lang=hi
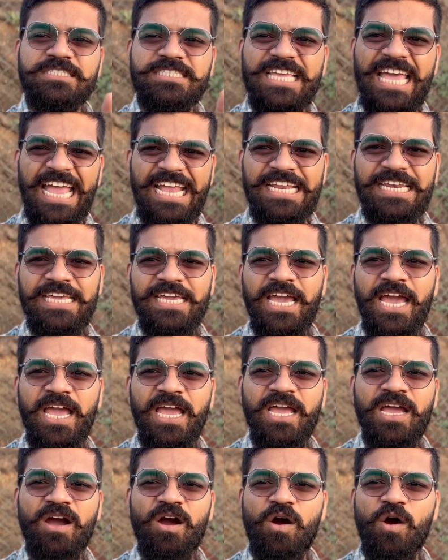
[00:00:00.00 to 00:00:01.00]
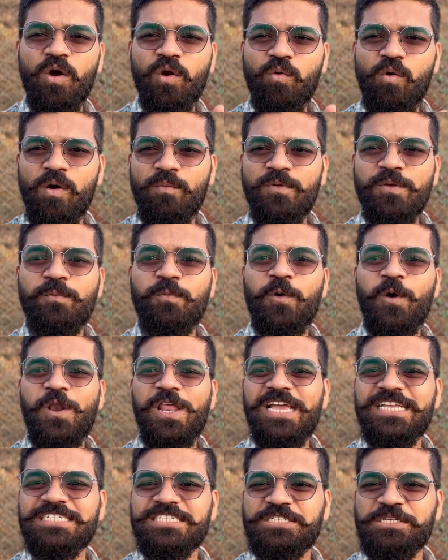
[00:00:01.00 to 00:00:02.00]
देखनी है और वो भी
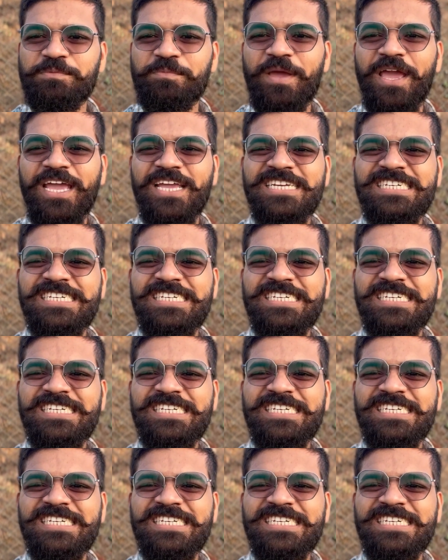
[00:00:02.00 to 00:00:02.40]
फुल एच में